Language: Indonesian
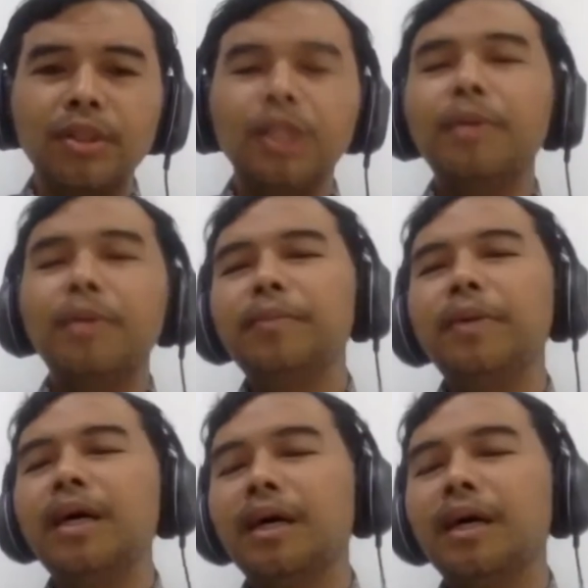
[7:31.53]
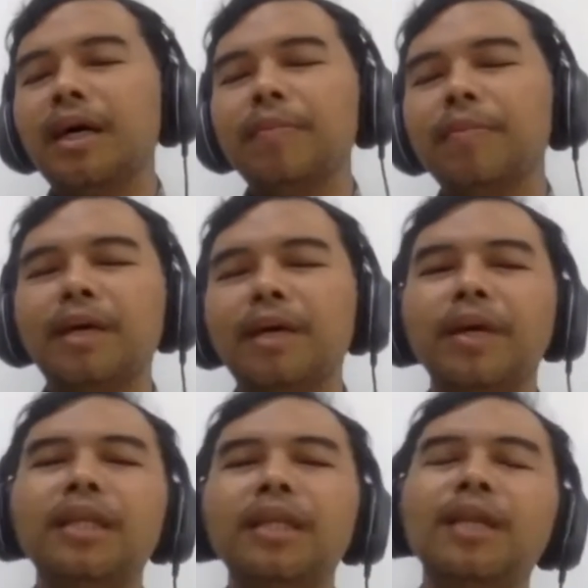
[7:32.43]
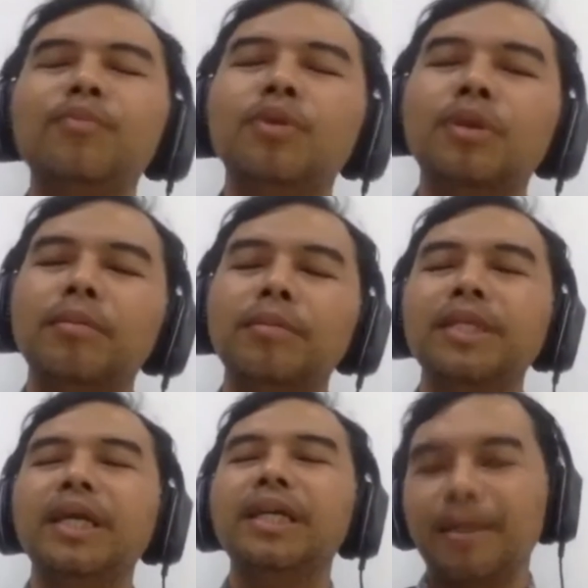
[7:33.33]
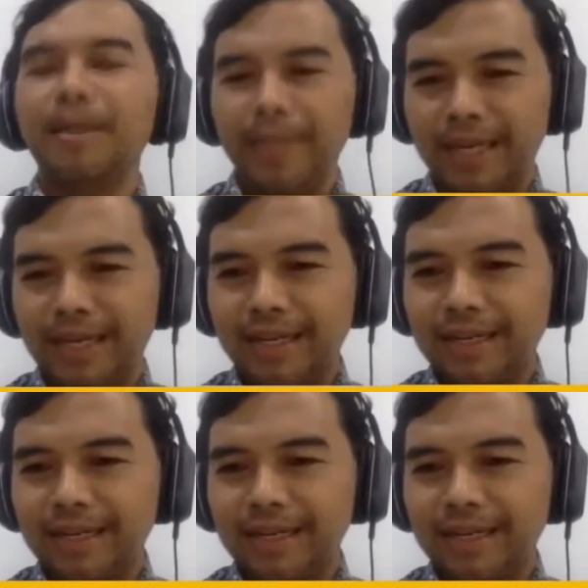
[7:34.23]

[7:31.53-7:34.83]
tiba-tiba KPKPN dilebur menjadi KPK.